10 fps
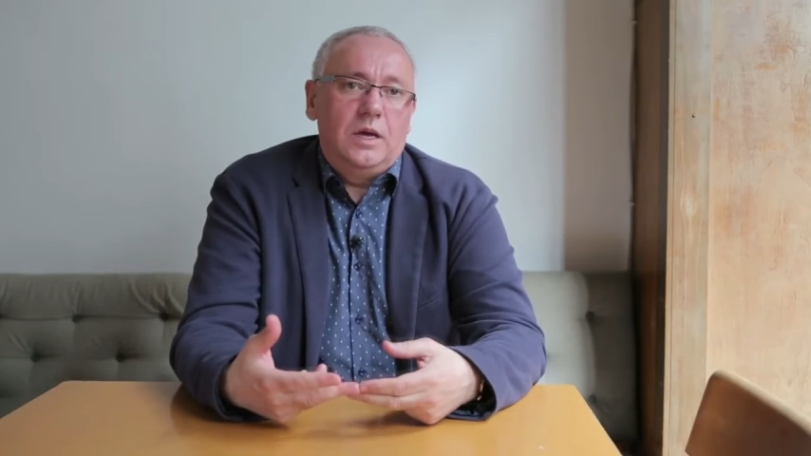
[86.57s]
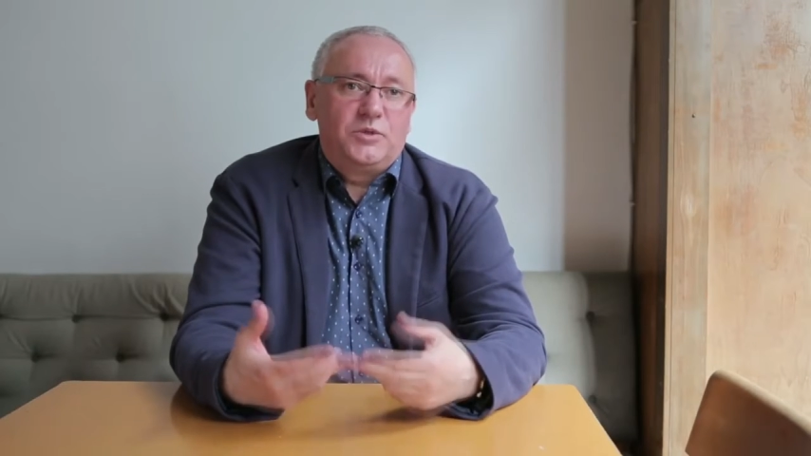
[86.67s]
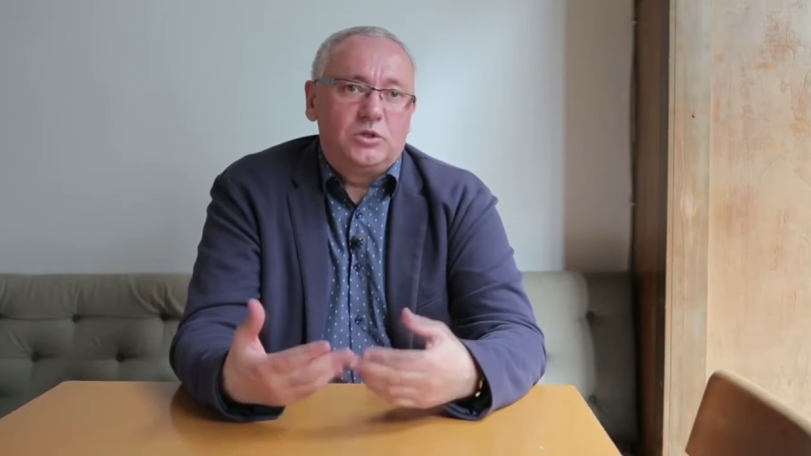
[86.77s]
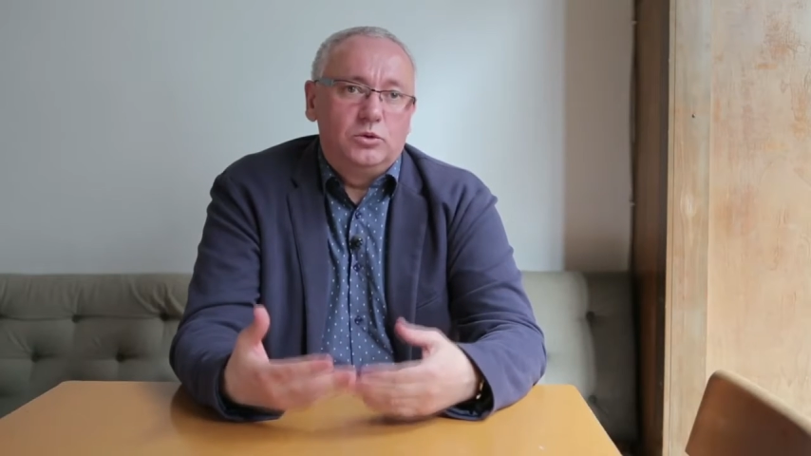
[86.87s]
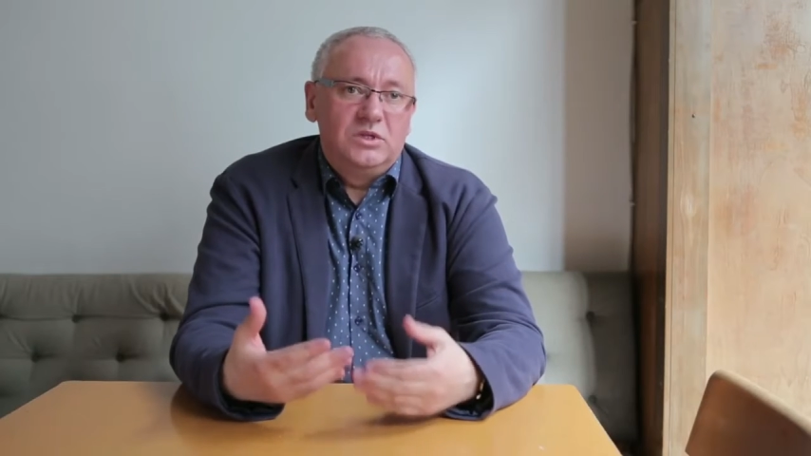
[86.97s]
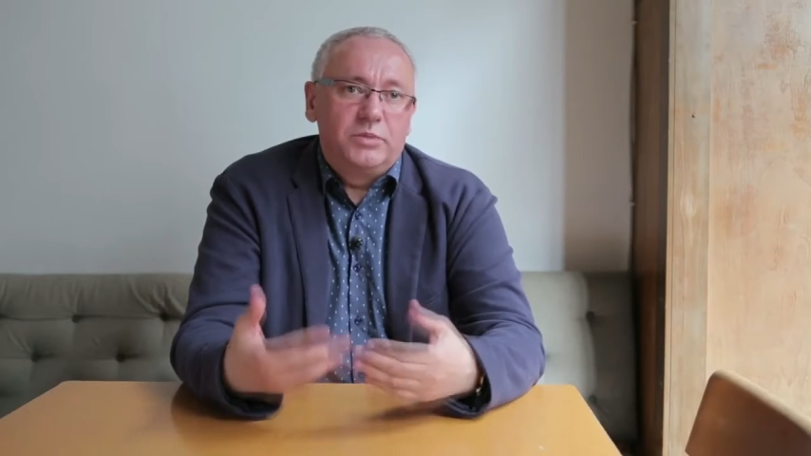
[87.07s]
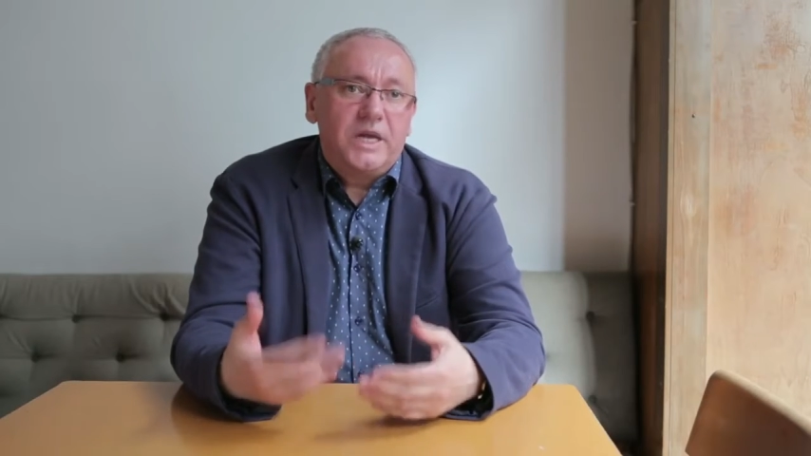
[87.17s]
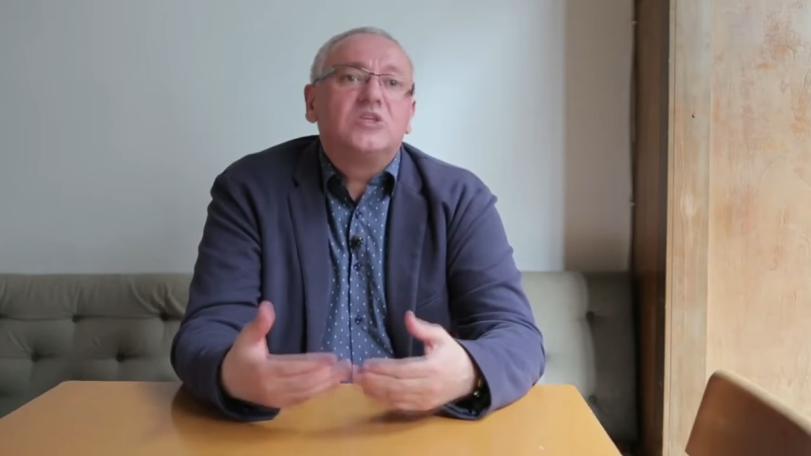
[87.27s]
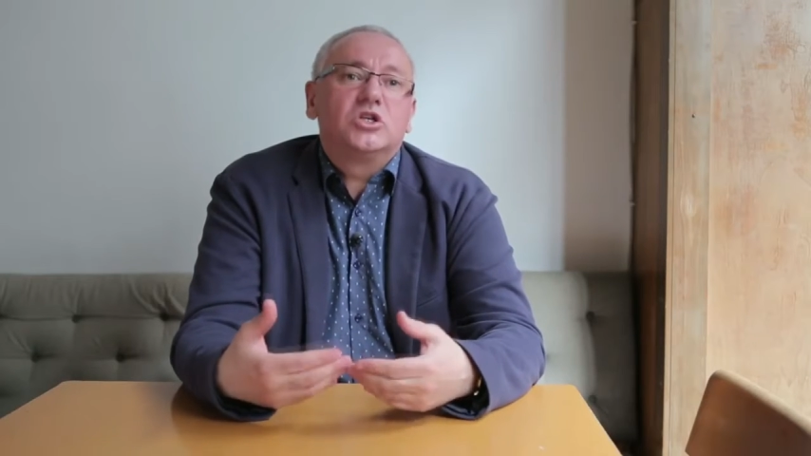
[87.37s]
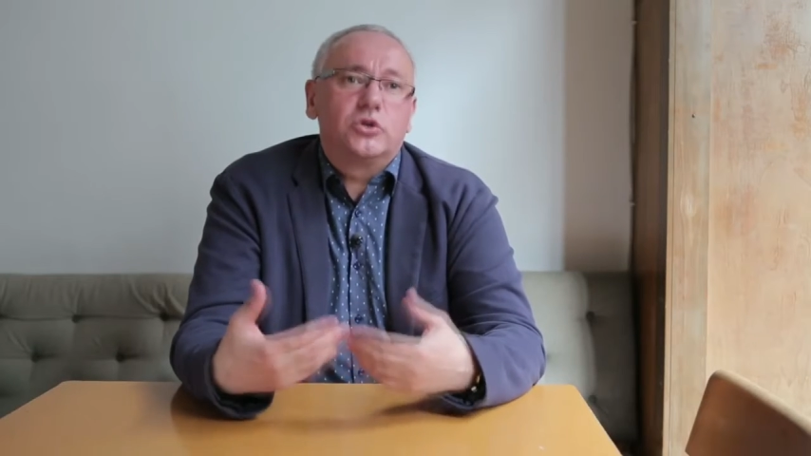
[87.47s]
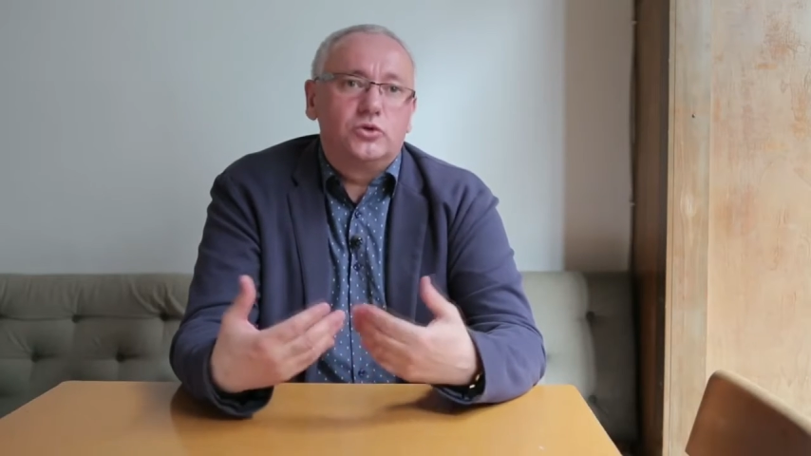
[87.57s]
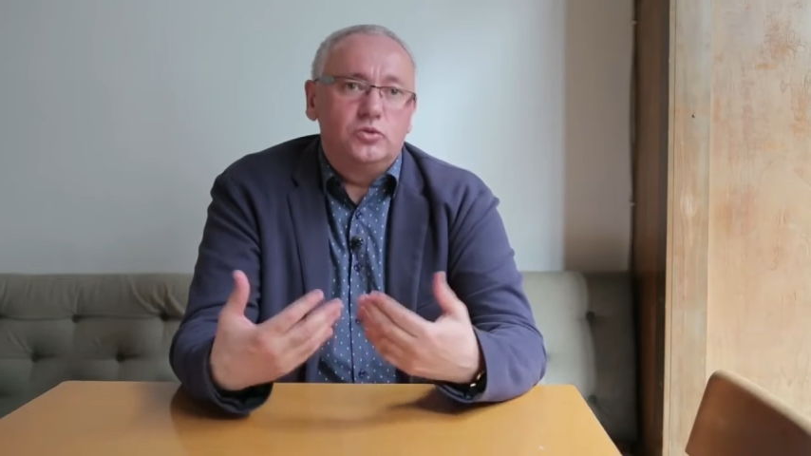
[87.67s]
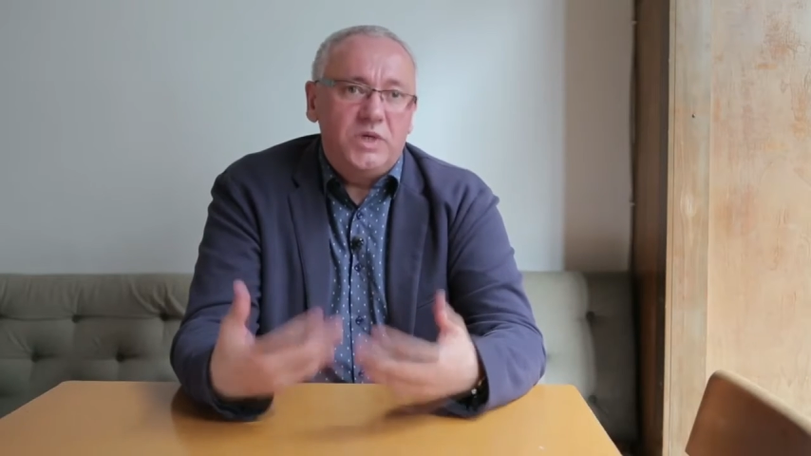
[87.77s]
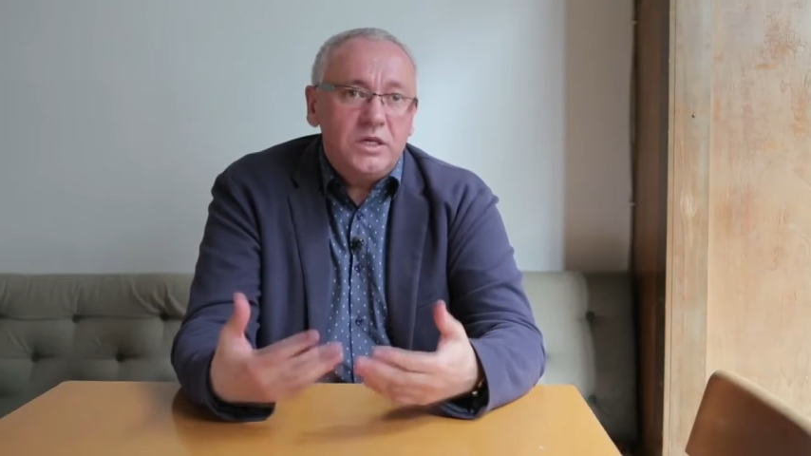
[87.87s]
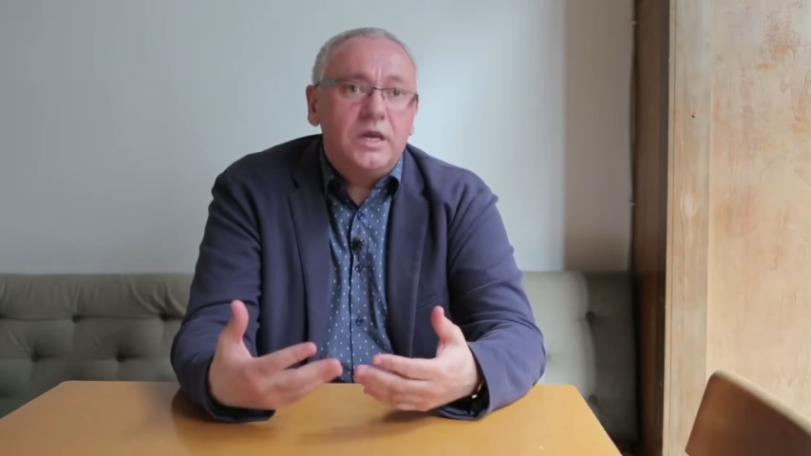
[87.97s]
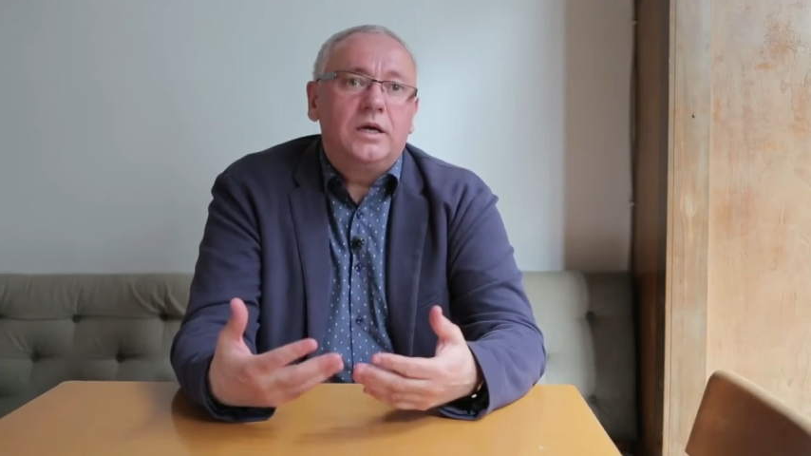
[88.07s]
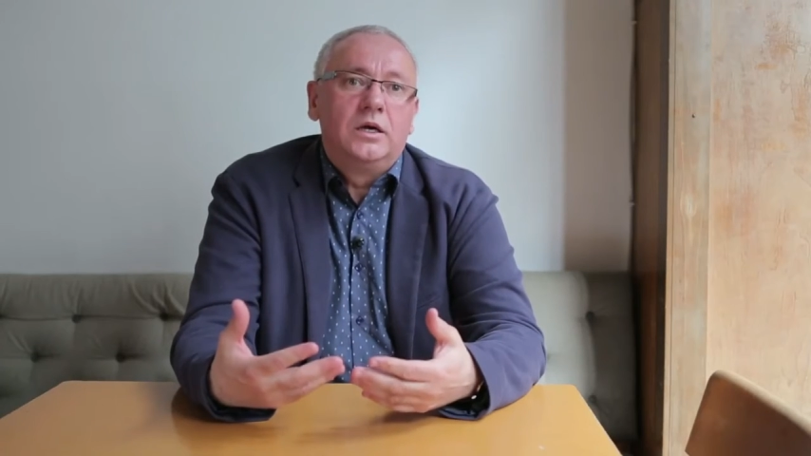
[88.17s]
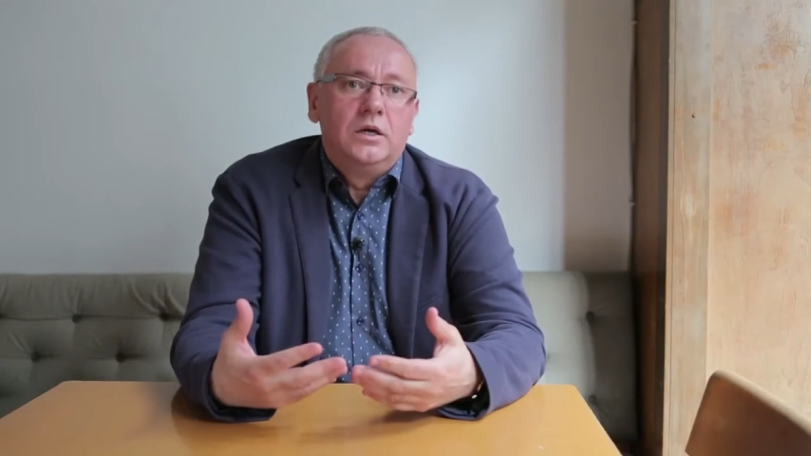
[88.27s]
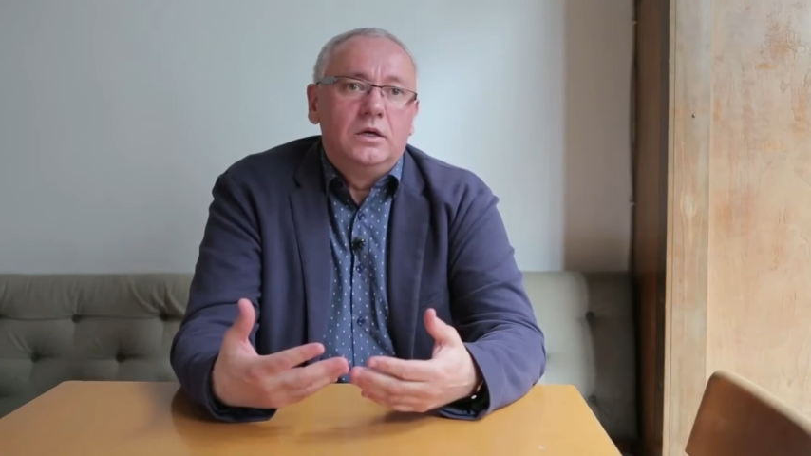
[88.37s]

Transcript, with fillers: absolutny brak niezrozumienia